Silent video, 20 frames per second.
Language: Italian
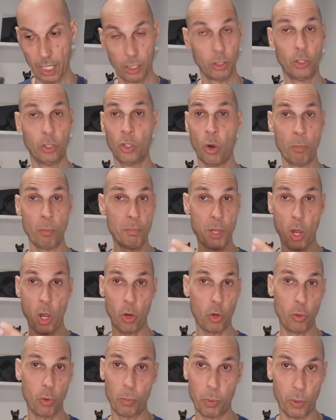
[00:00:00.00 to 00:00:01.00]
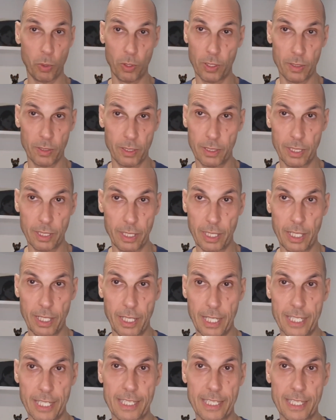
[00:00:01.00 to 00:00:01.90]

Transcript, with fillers: non mi occupo eh,